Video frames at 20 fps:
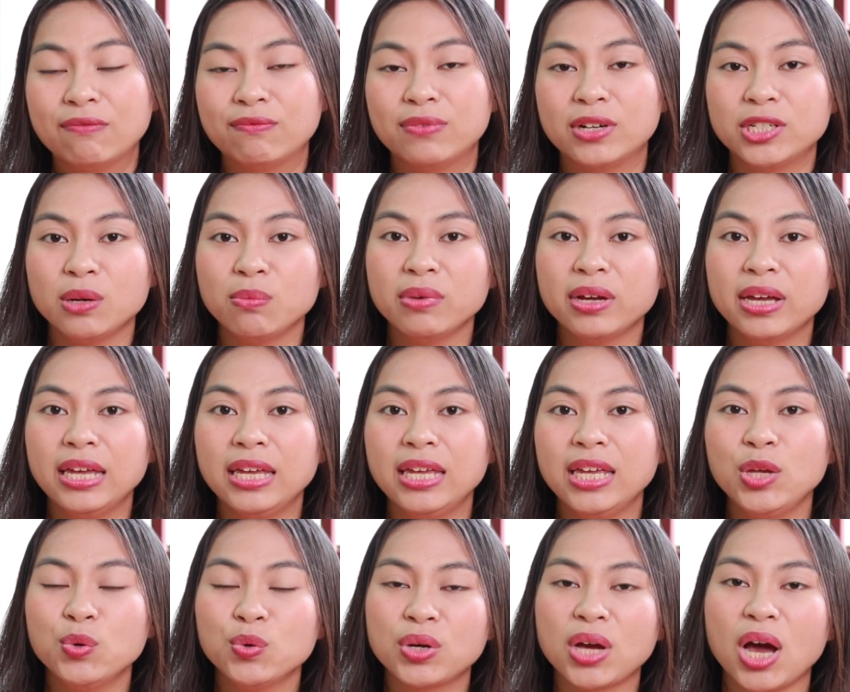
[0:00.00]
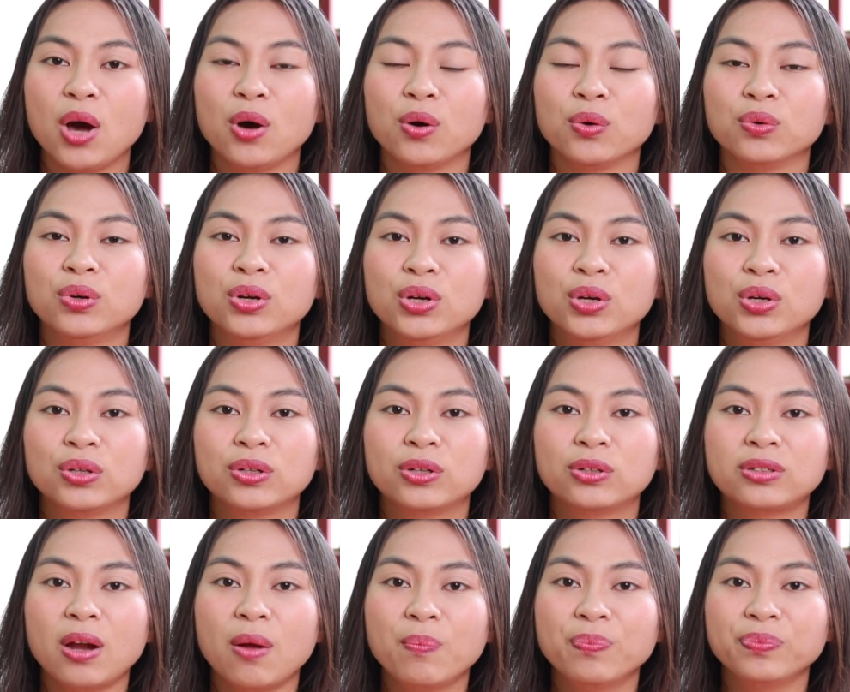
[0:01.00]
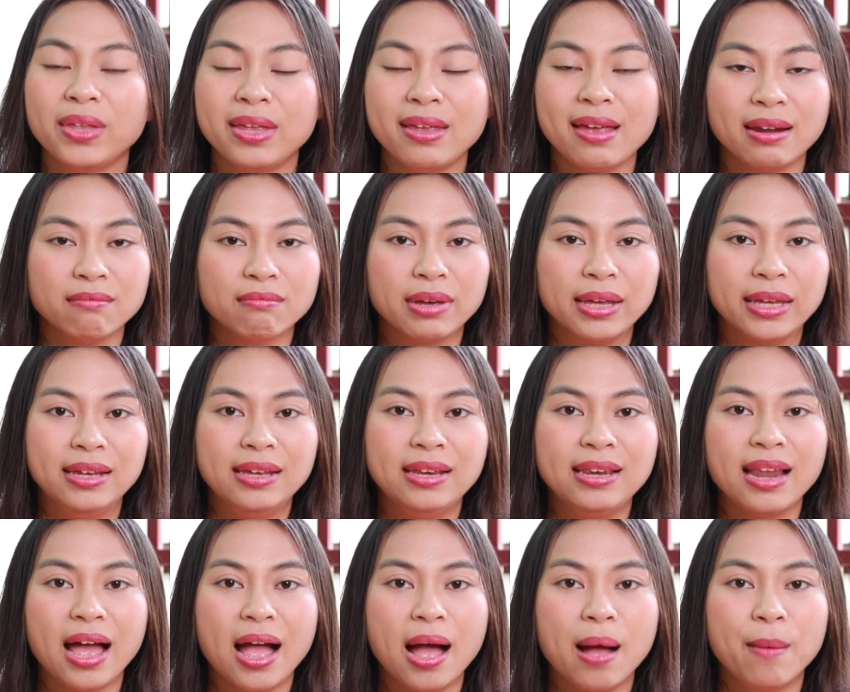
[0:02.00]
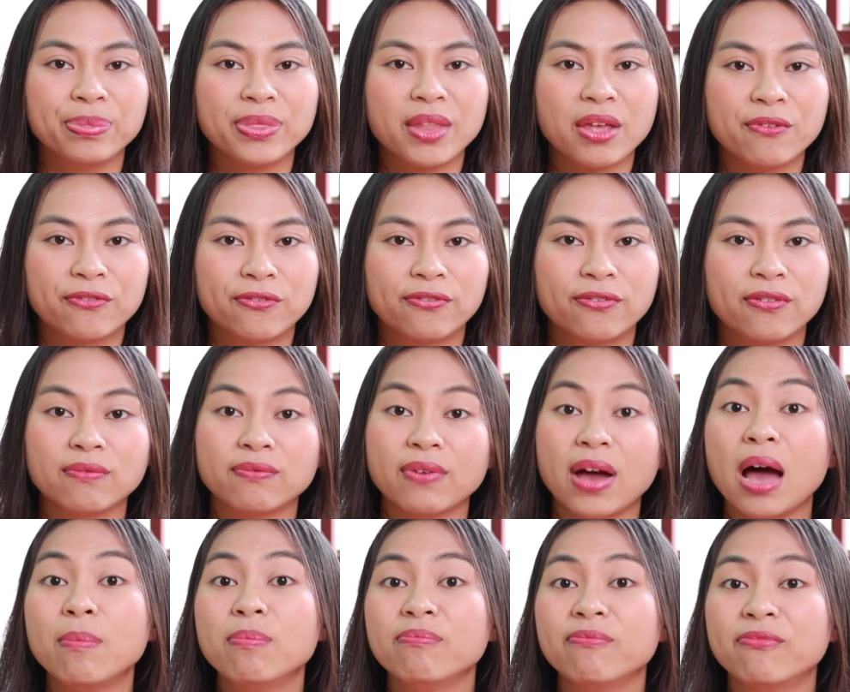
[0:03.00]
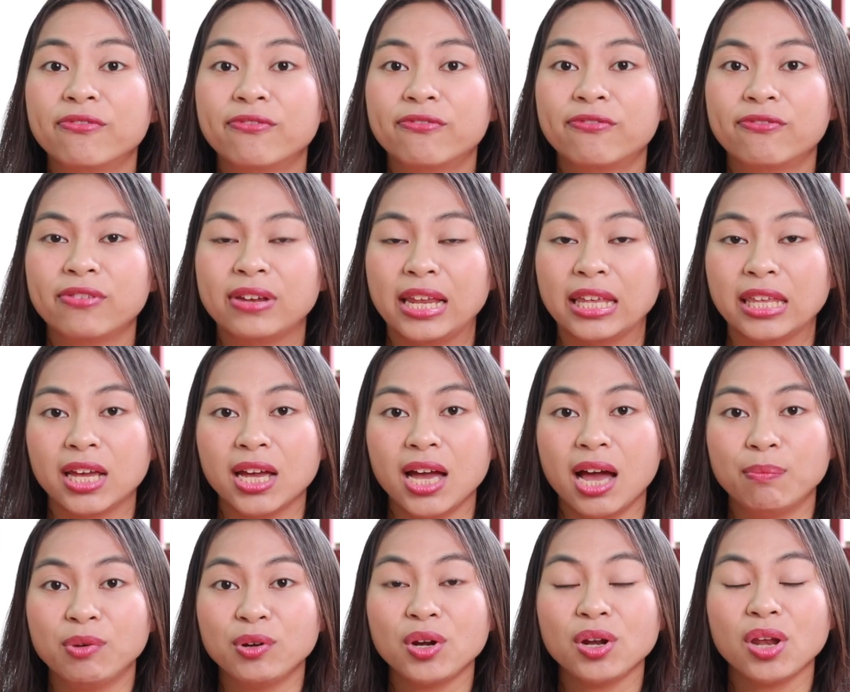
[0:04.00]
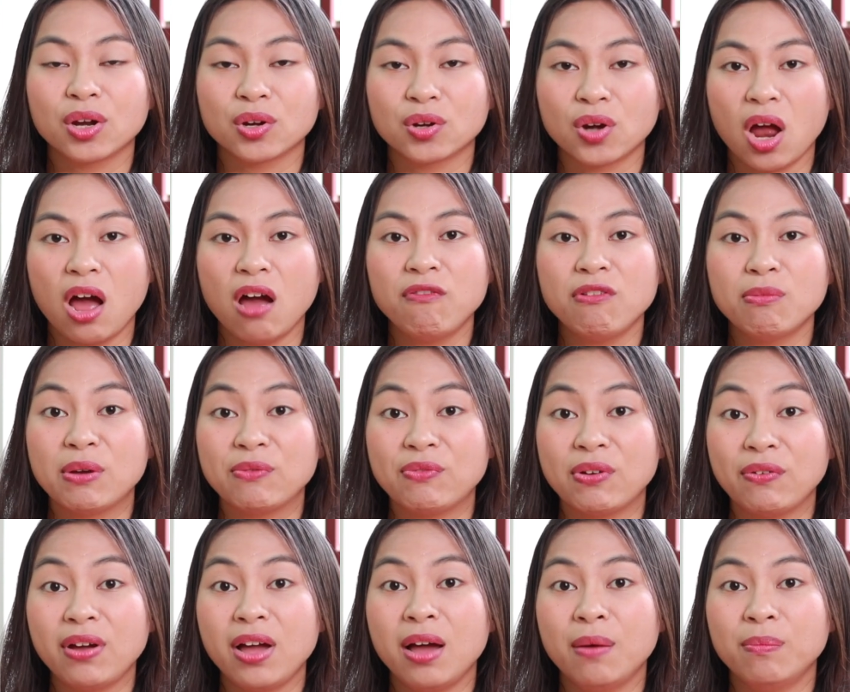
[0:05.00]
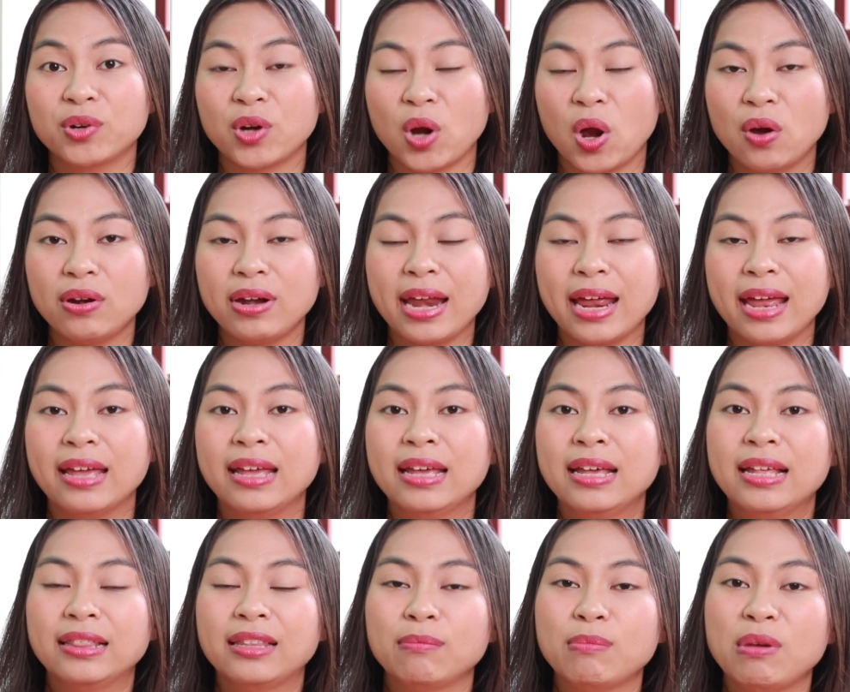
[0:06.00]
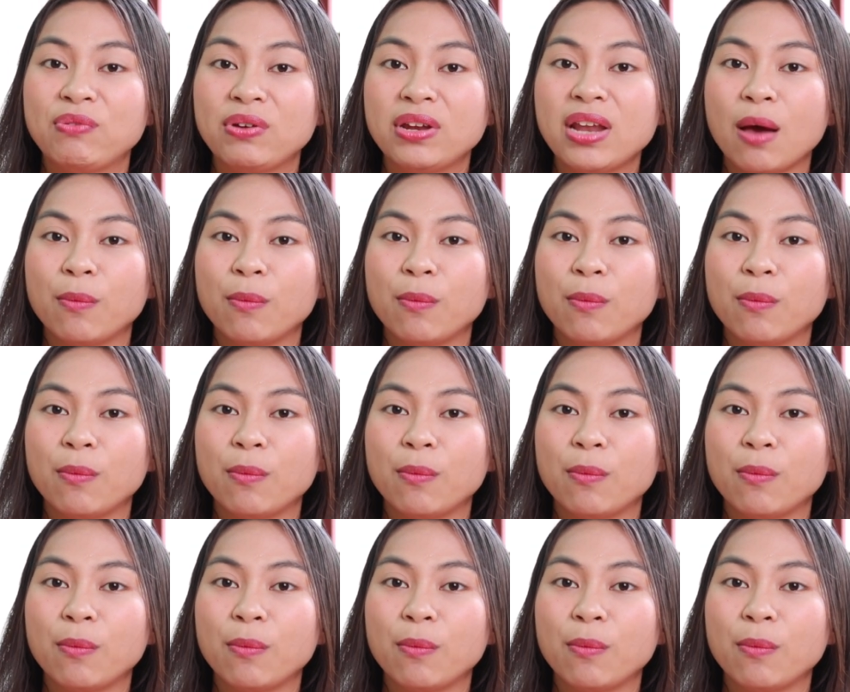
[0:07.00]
Và trong khi yêu cầu trong tiếng Anh Mỹ là âm và âm là những âm rất là rõ và mình phải phát âm rõ ra, thì mình phải